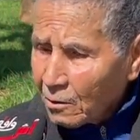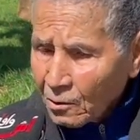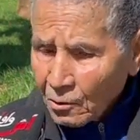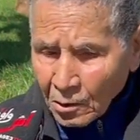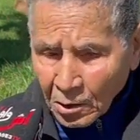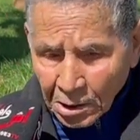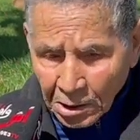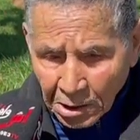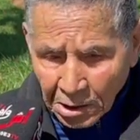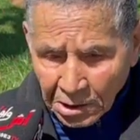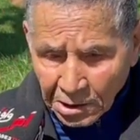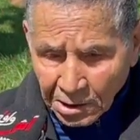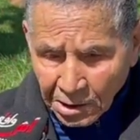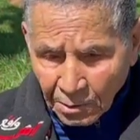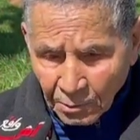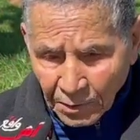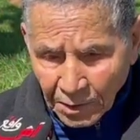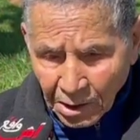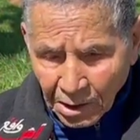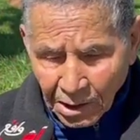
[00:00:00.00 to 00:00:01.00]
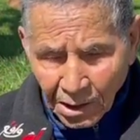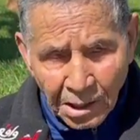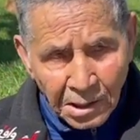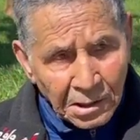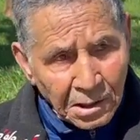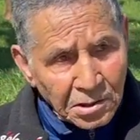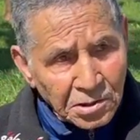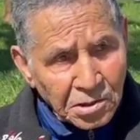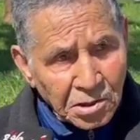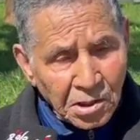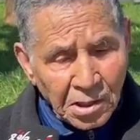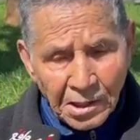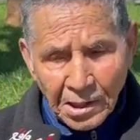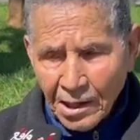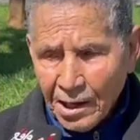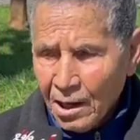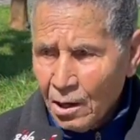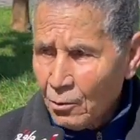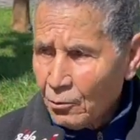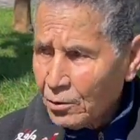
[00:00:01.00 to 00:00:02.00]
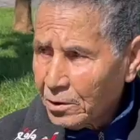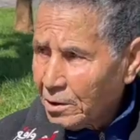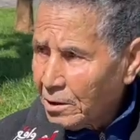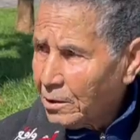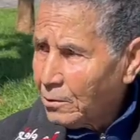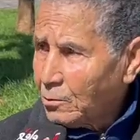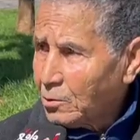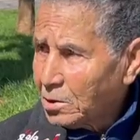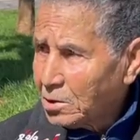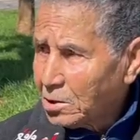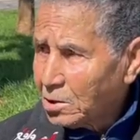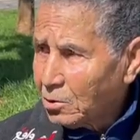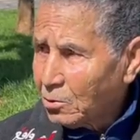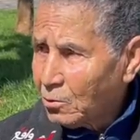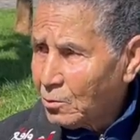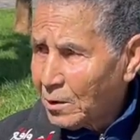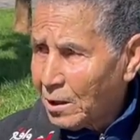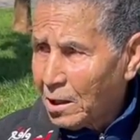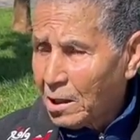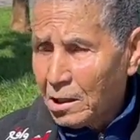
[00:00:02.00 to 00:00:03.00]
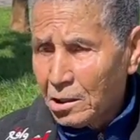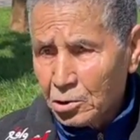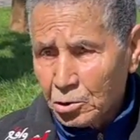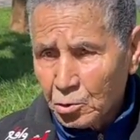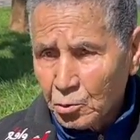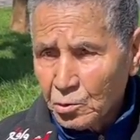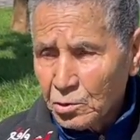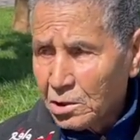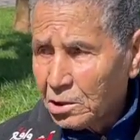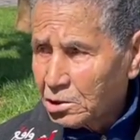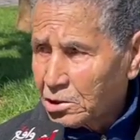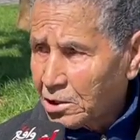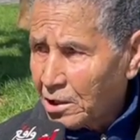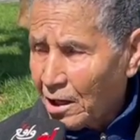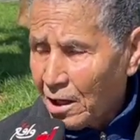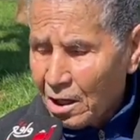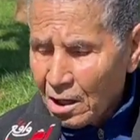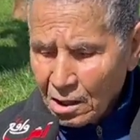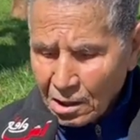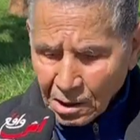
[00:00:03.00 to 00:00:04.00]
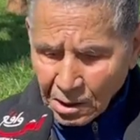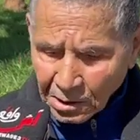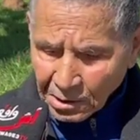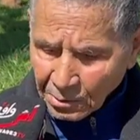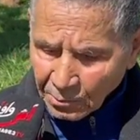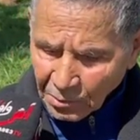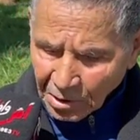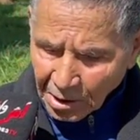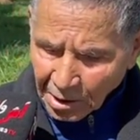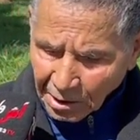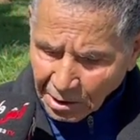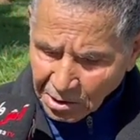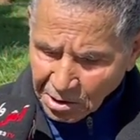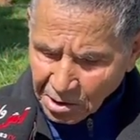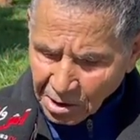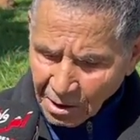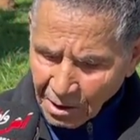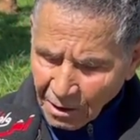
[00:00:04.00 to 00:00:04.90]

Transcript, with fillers: واني دابا الان خص اللي يعاوني ويديروا معايا شويه شي حل انا مهرس